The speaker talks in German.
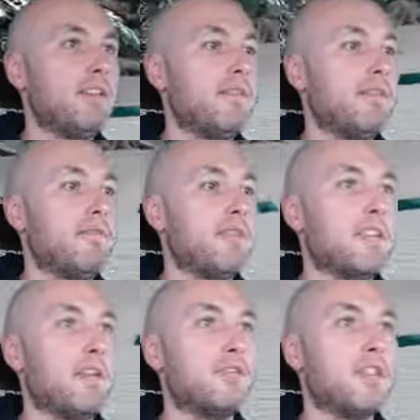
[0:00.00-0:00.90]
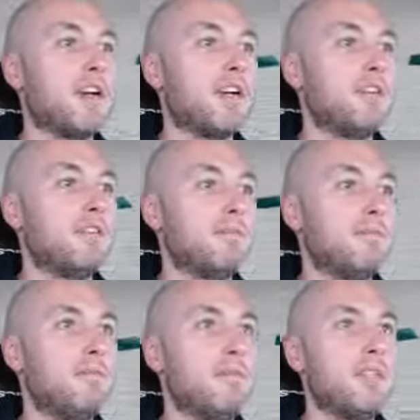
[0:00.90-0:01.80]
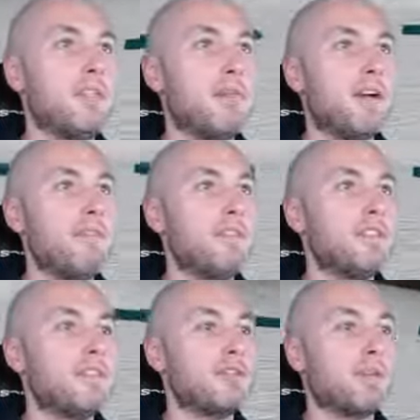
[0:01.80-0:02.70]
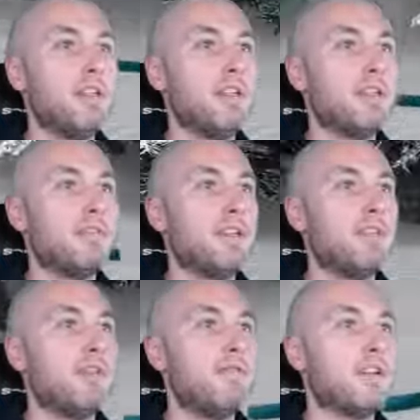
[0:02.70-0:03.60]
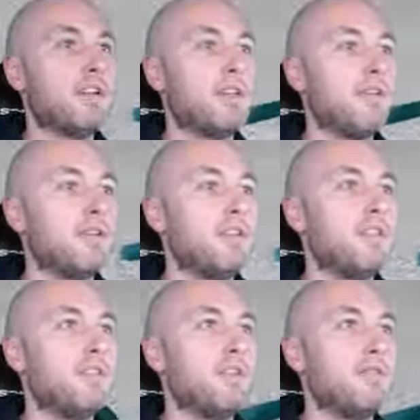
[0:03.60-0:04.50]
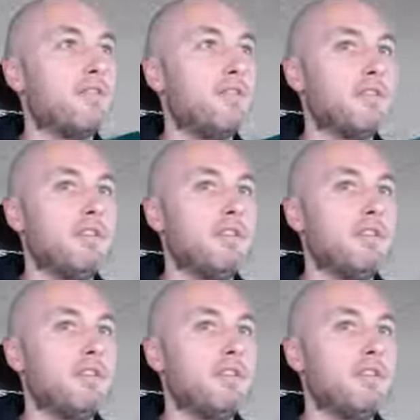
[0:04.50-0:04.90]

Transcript: waren wir saustark mit dabei. Wenn das ein Sprintrennen wäre, wären wir, glaube ich, auch richtig weit vorne.